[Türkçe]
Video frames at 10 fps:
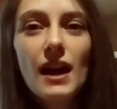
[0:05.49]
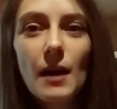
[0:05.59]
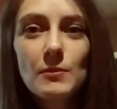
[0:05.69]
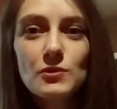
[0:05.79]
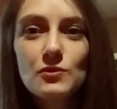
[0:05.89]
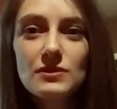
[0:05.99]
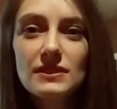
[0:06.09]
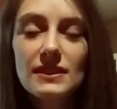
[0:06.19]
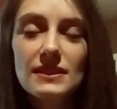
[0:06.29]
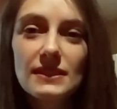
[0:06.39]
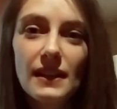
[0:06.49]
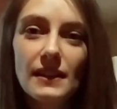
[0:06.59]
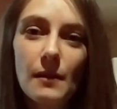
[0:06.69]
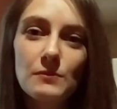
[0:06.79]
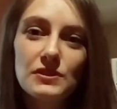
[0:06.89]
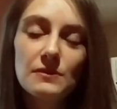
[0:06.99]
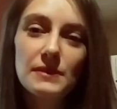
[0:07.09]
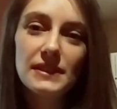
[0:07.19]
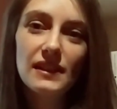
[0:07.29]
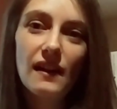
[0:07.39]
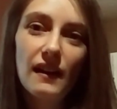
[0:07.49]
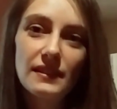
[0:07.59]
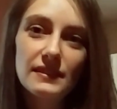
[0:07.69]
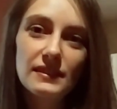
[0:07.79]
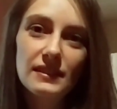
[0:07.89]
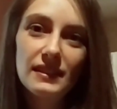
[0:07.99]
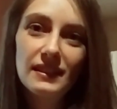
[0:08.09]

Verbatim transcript: Amazon sitesinden yapmıştım. İki ayrı